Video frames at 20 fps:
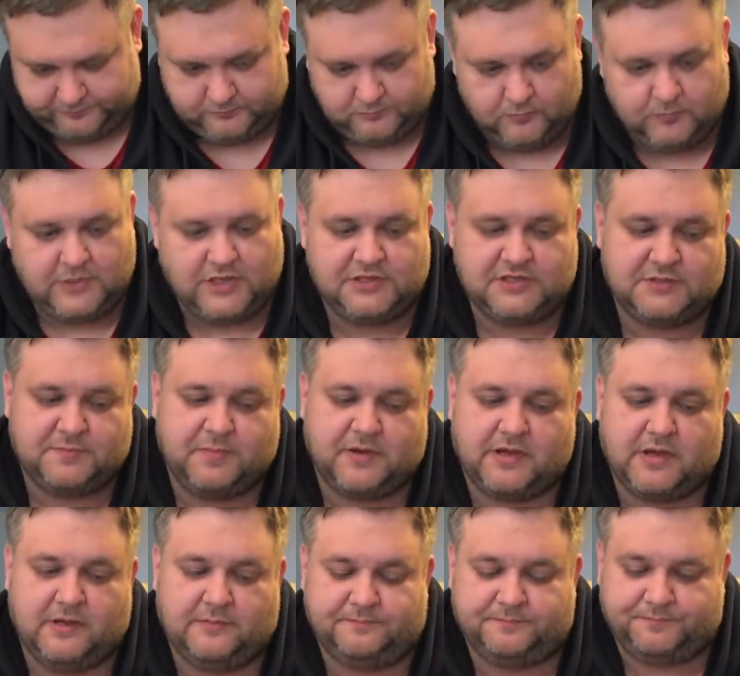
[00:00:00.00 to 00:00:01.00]
У меня сейчас
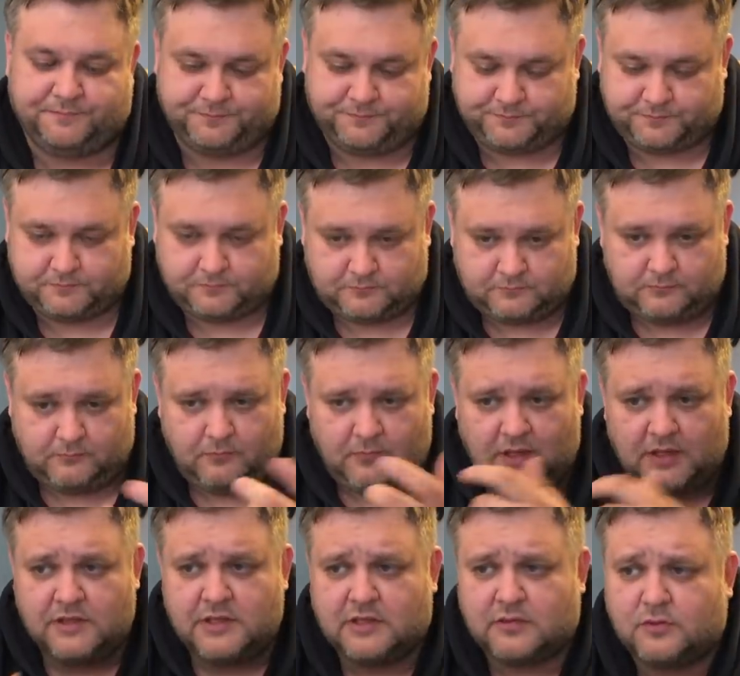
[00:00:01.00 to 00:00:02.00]
пока
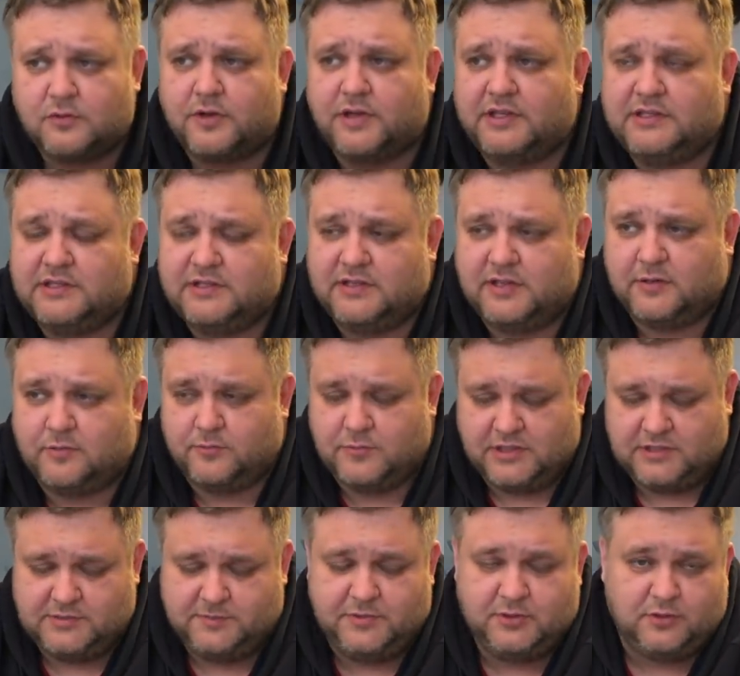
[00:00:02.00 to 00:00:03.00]
нету кредитной, у меня
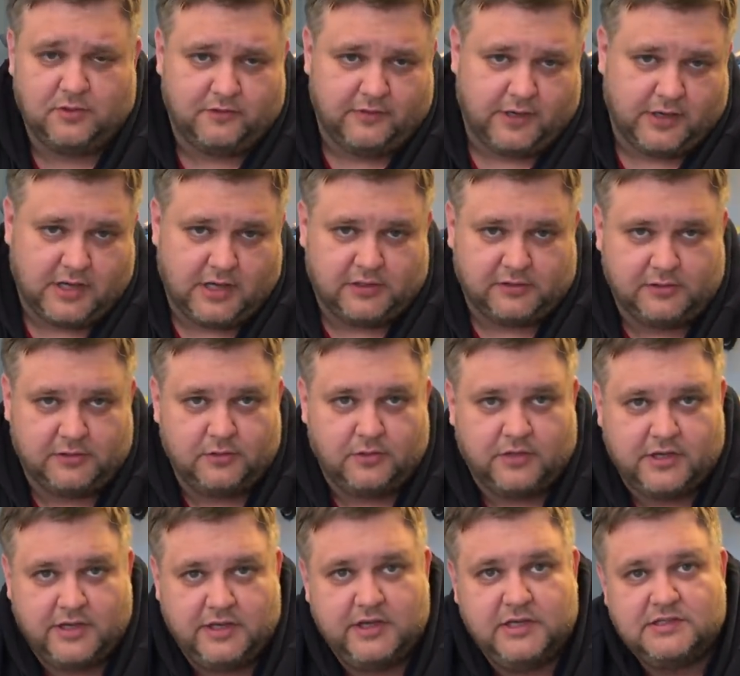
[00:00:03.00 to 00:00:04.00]
дебетовая карта
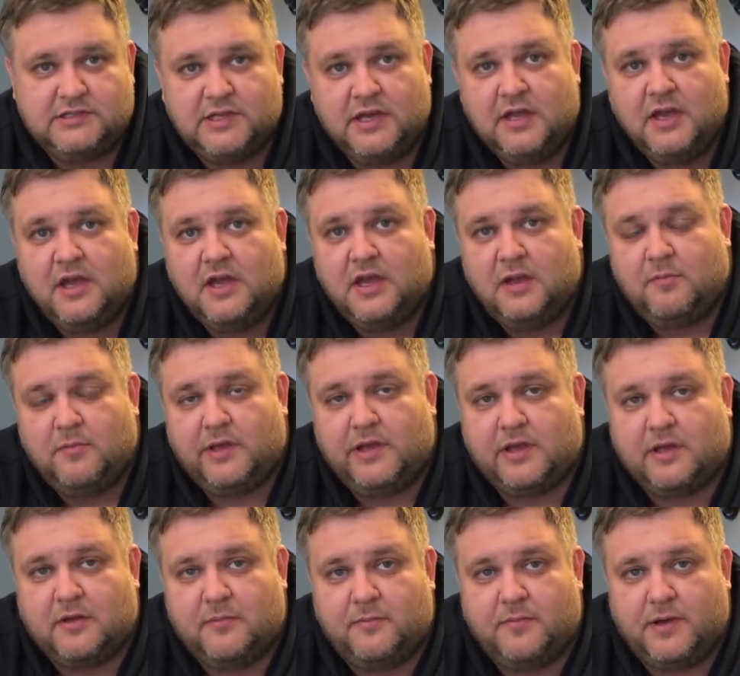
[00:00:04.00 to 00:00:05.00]
только есть моей
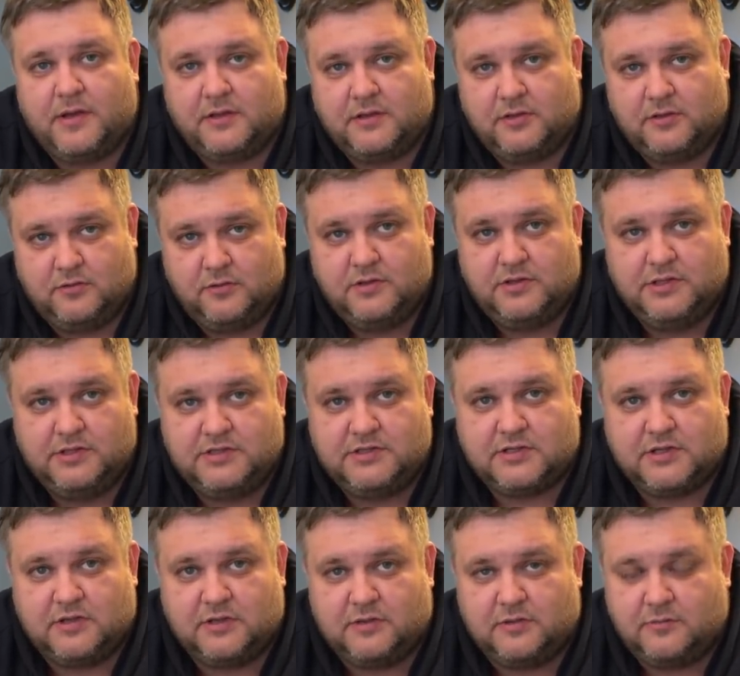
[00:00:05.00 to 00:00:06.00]
компании,
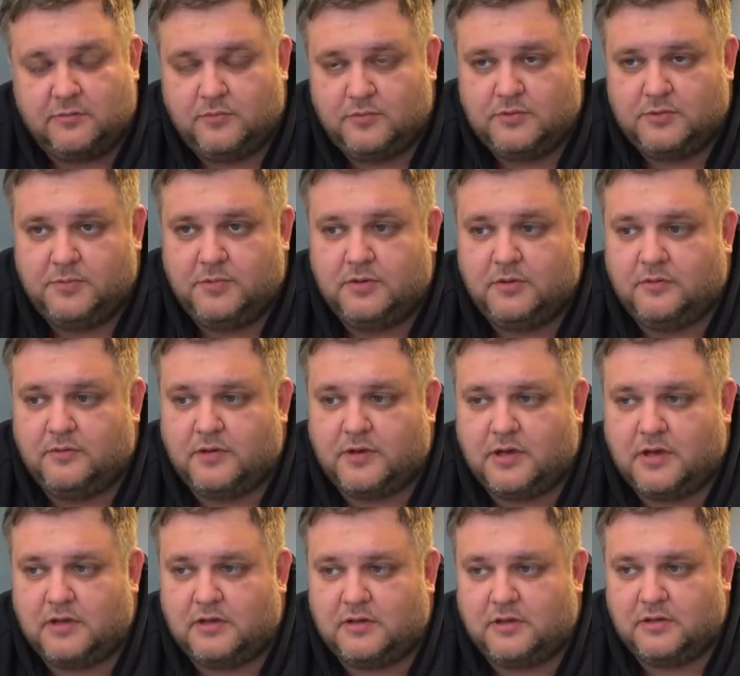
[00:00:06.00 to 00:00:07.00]
юридическая дебетовая
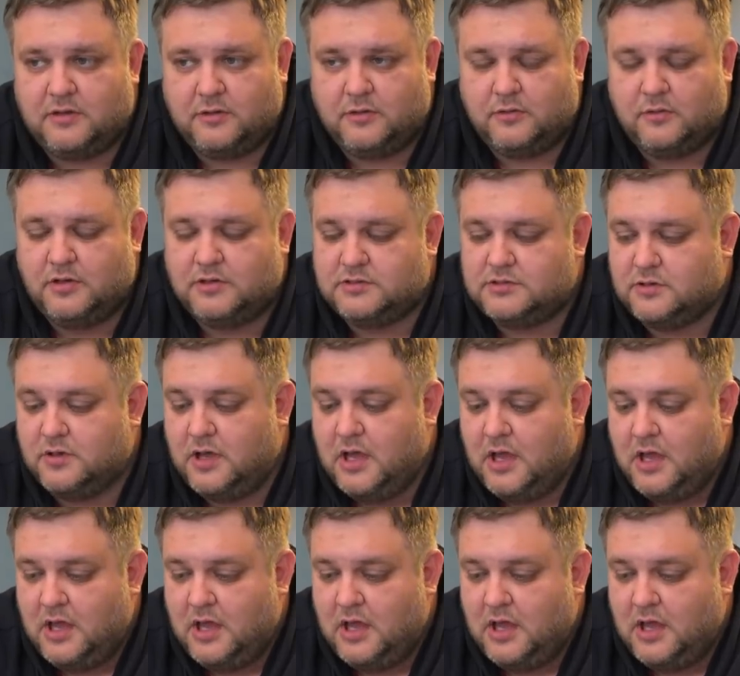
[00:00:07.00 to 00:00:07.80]
карта на юрлицо.